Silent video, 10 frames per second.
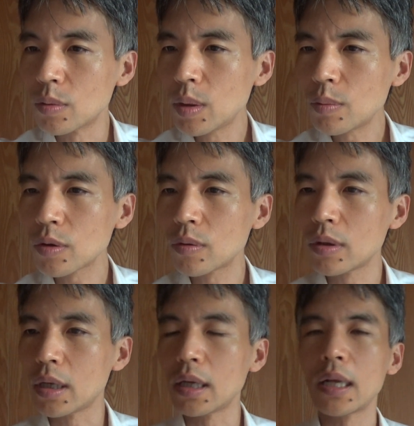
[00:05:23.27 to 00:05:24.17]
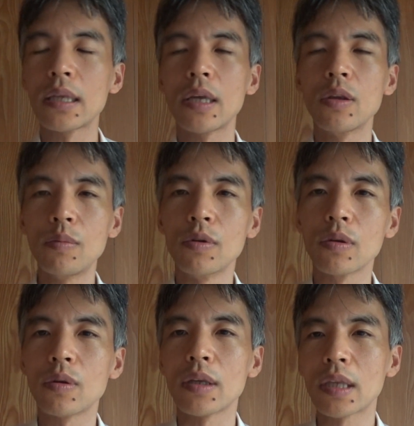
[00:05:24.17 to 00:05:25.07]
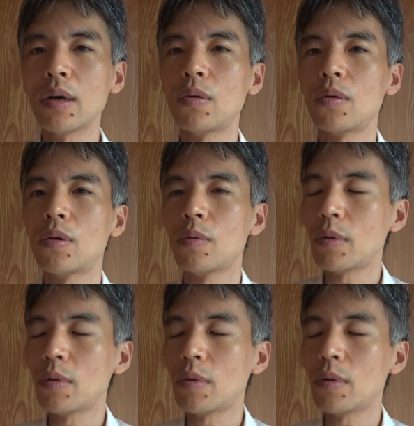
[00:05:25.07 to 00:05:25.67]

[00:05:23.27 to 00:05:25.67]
飲み物に入れて飲むといった方法